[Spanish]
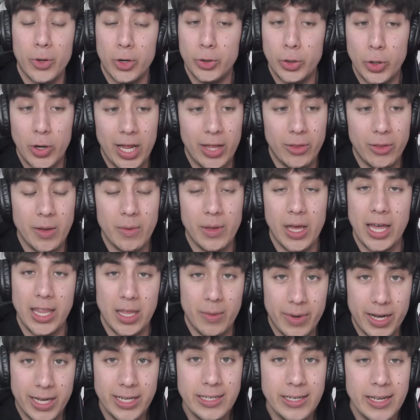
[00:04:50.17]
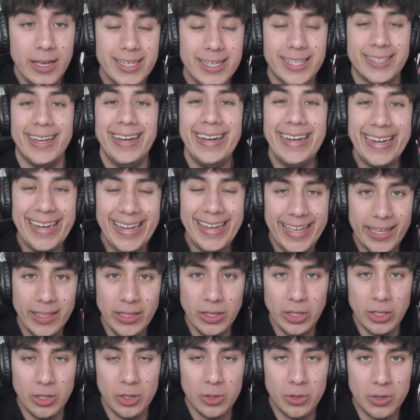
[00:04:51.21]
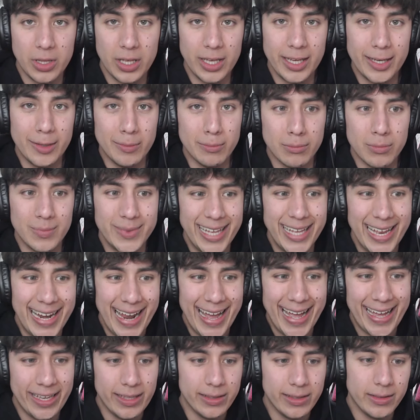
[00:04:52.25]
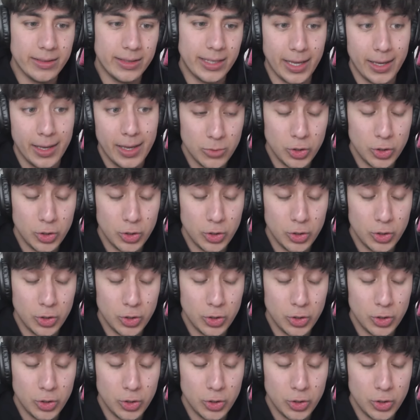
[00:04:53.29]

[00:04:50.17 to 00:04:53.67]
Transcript: por otro lado, además, se están riendo de, la gente.